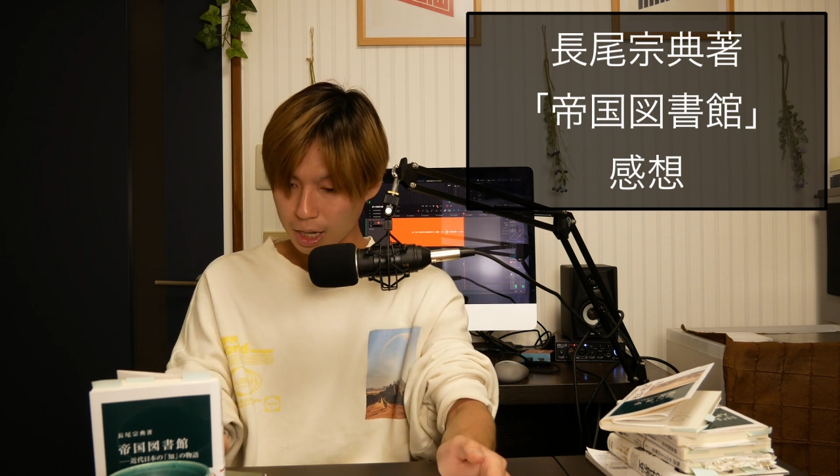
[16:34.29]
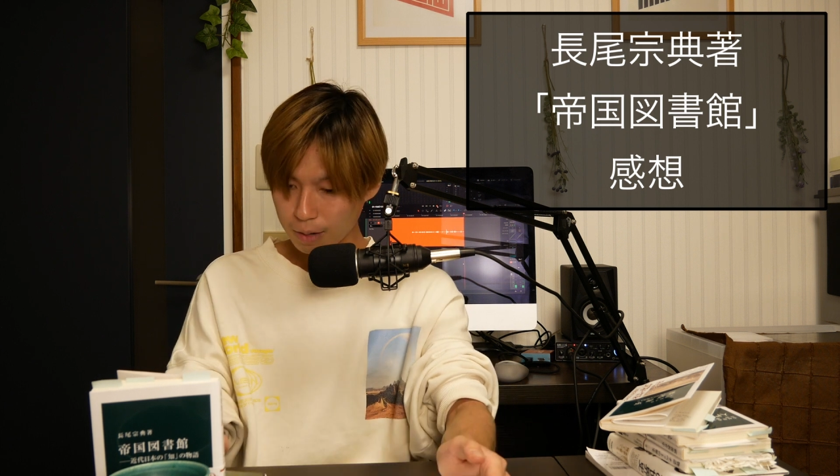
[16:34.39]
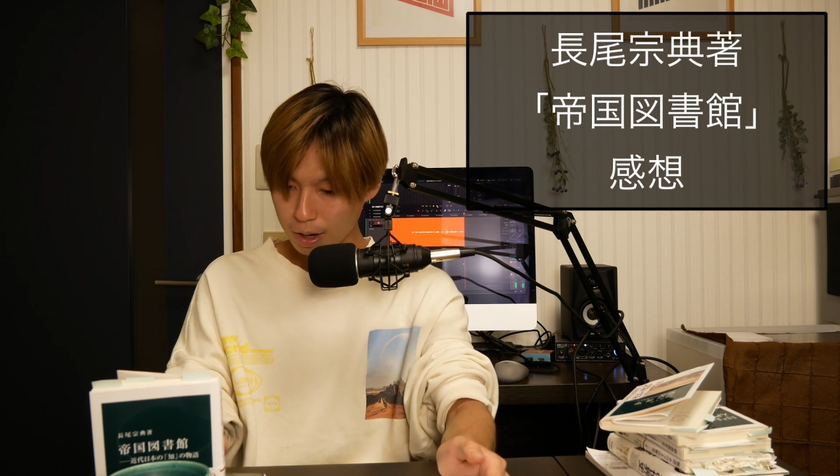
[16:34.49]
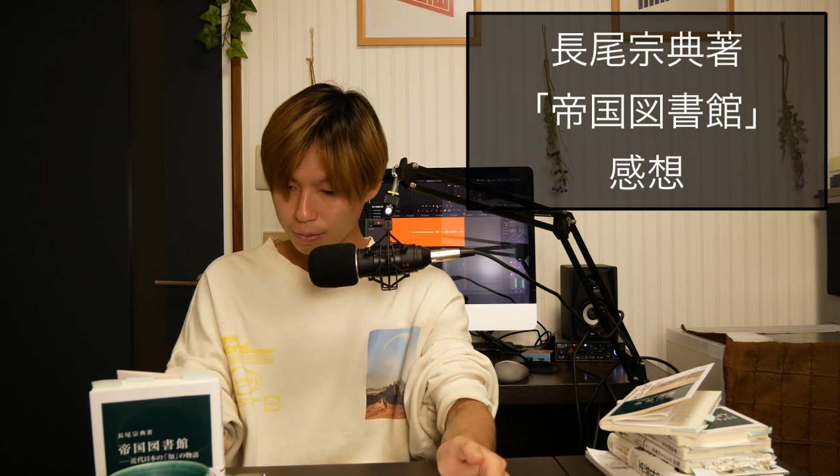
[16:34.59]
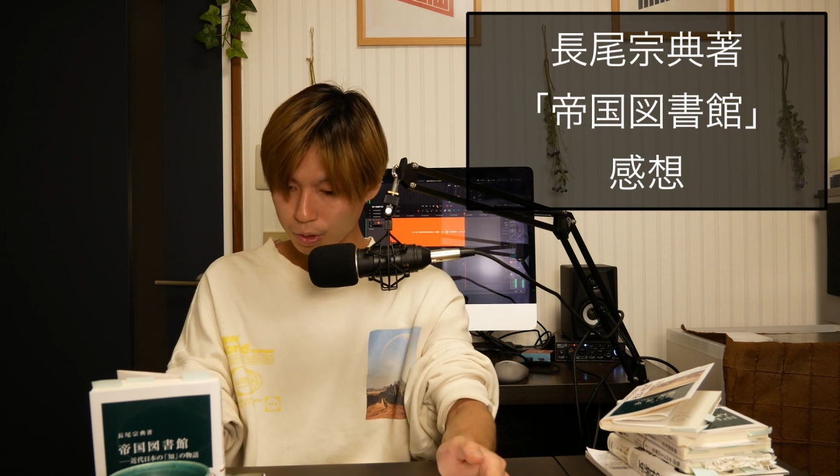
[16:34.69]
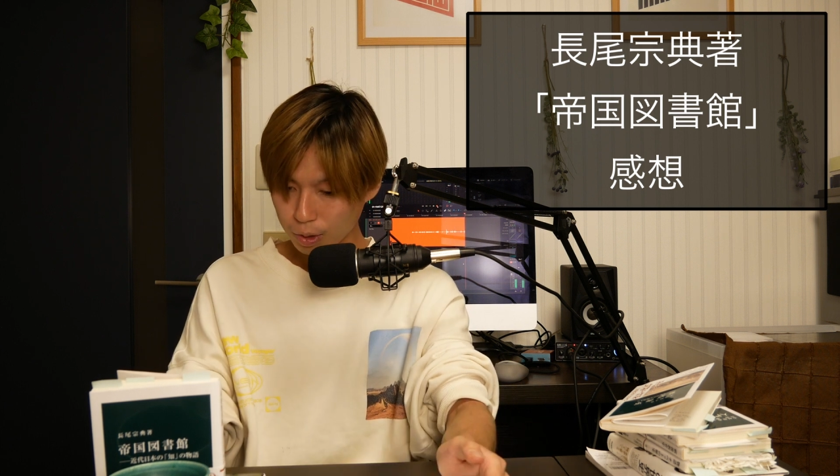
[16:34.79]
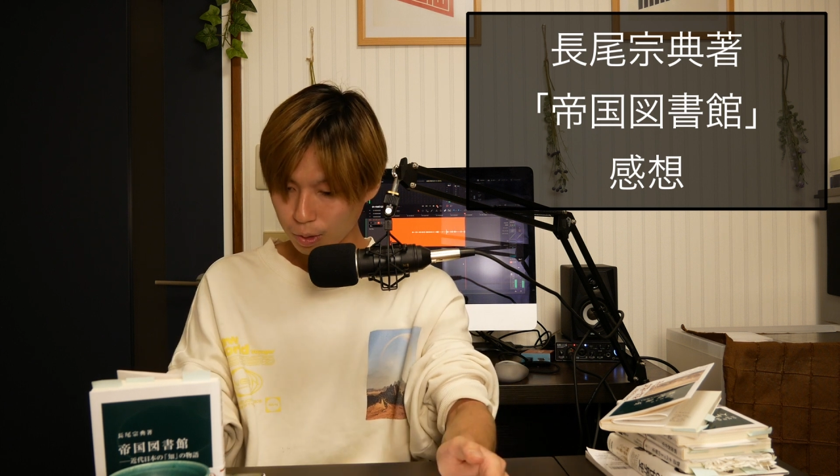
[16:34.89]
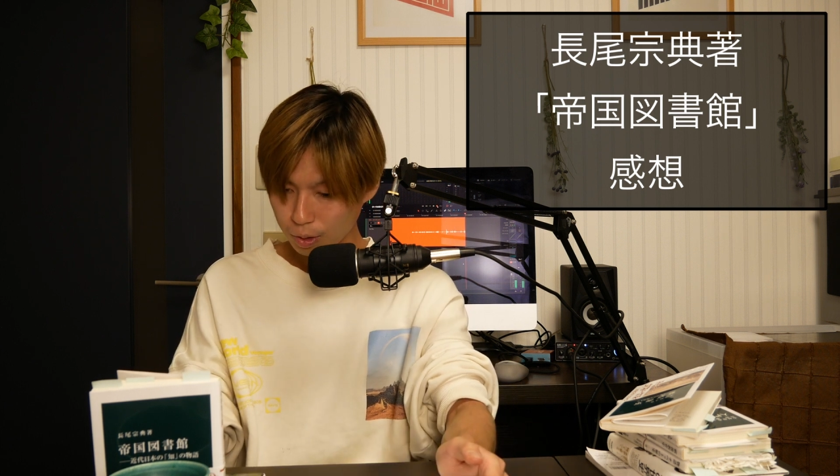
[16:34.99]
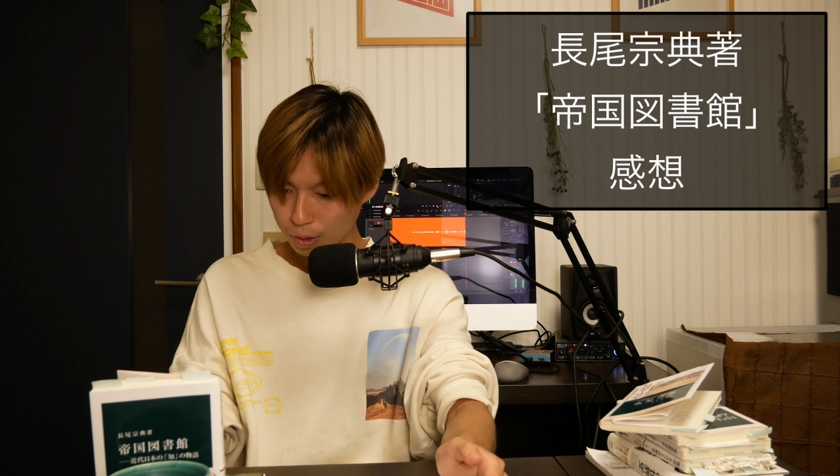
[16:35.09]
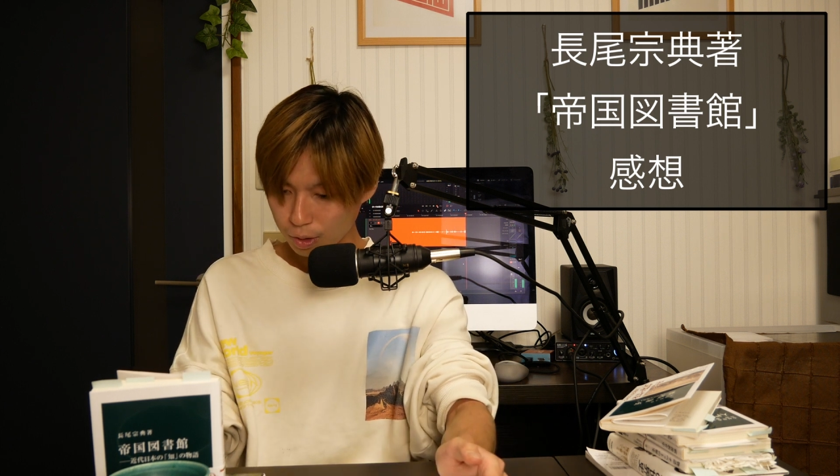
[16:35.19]
山
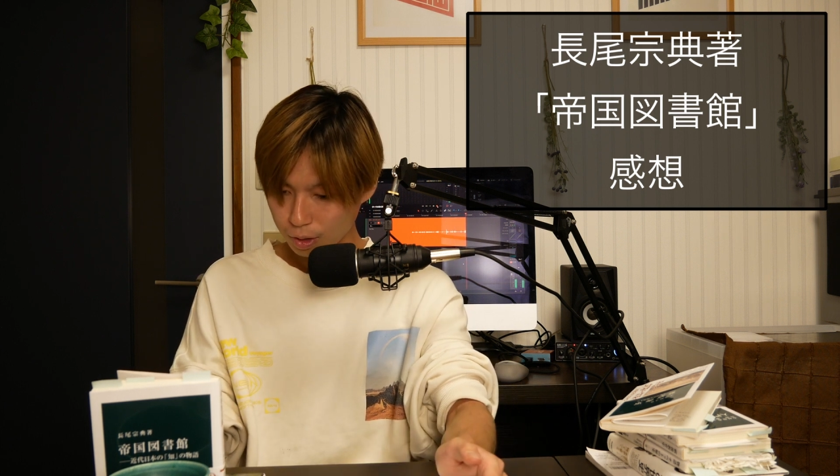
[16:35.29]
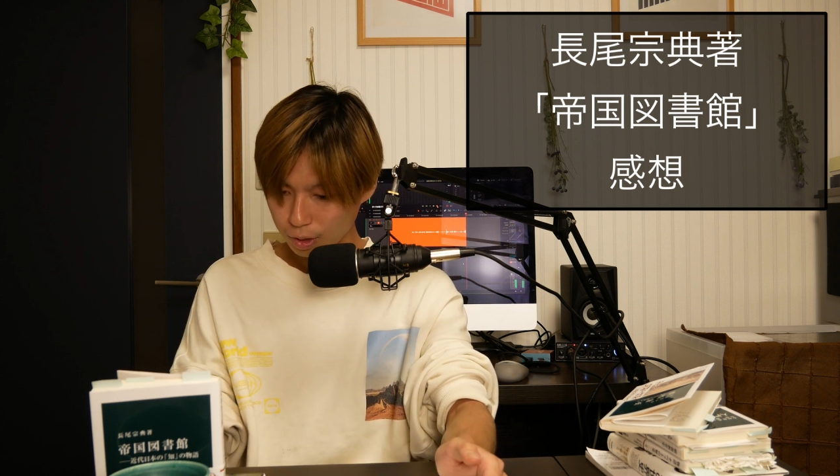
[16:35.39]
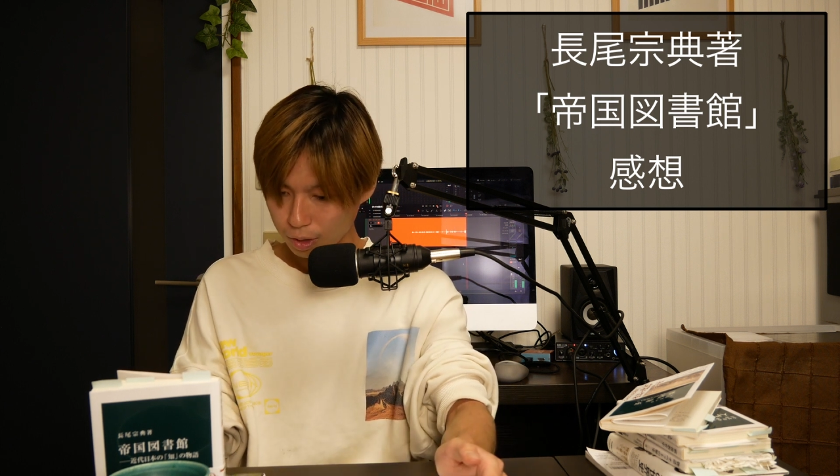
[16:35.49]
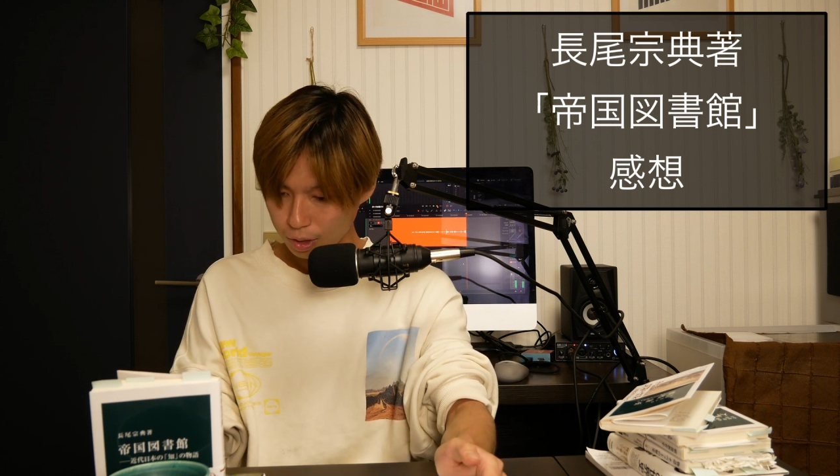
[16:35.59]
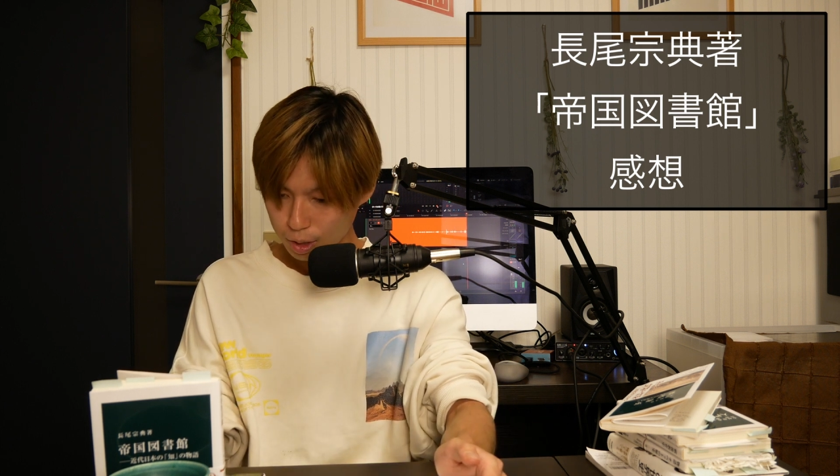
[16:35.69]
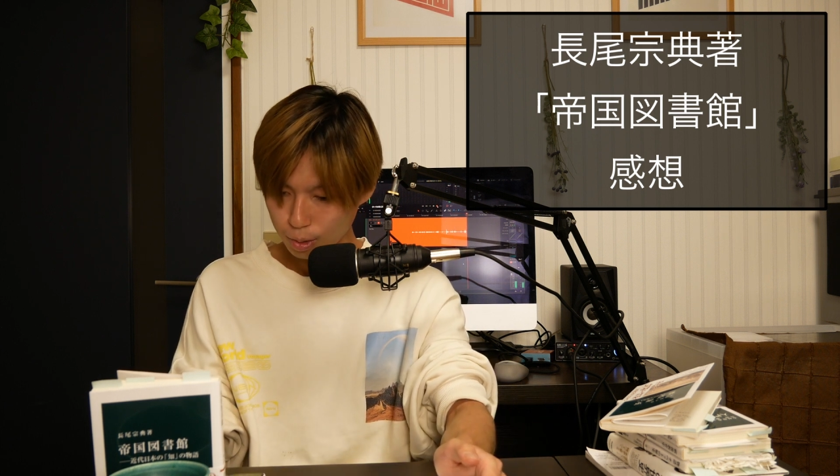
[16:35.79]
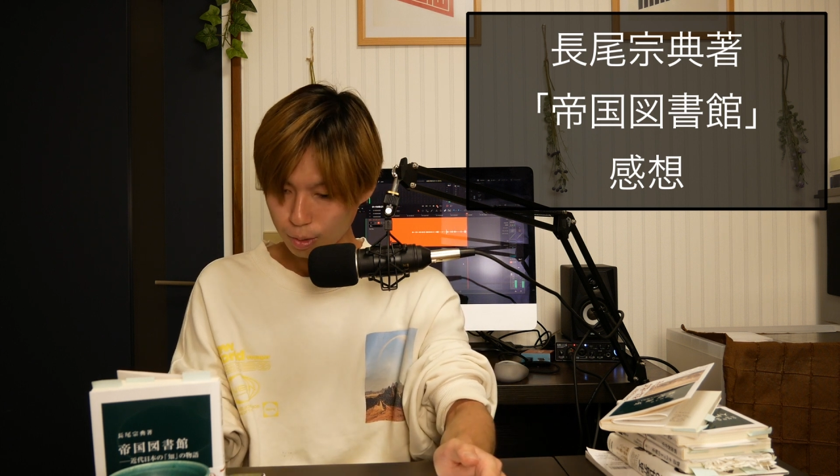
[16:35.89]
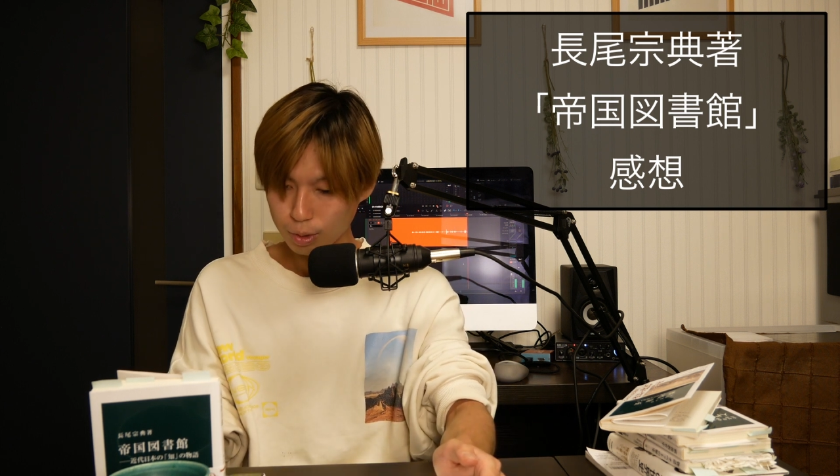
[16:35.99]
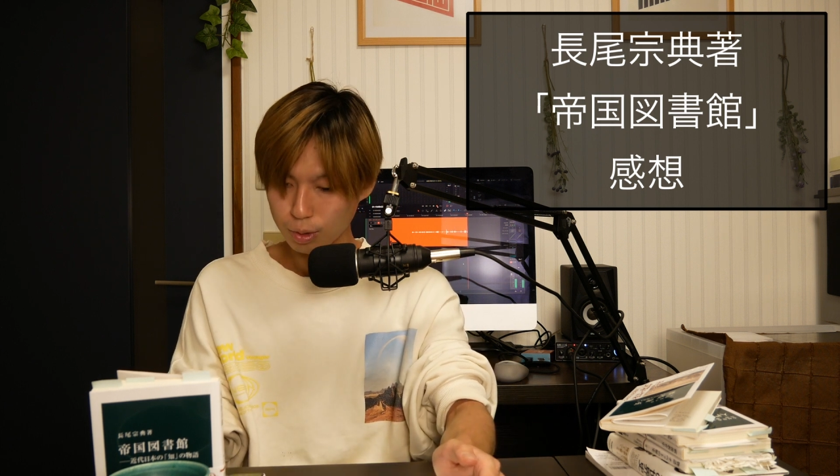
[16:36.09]
本五十六